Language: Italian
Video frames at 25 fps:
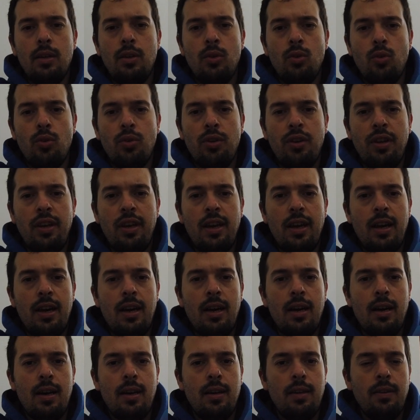non ne
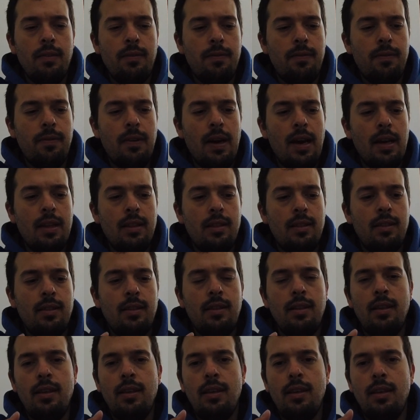ha
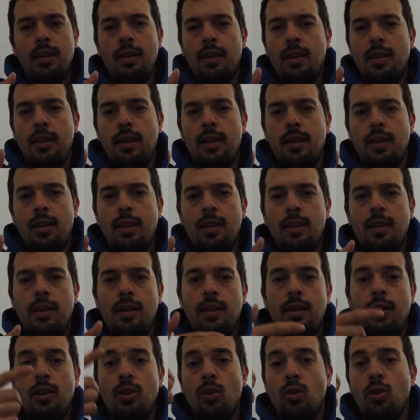
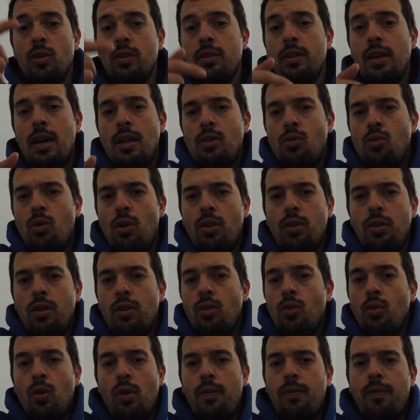infatti io andando
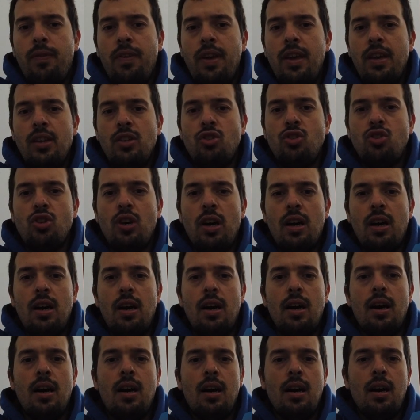in
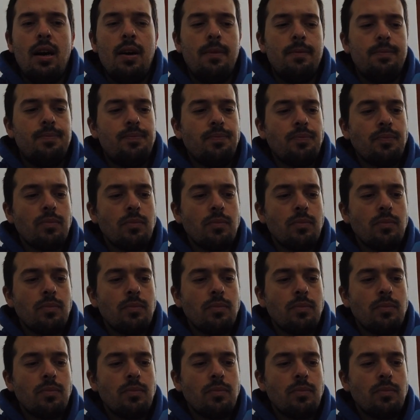Norvegia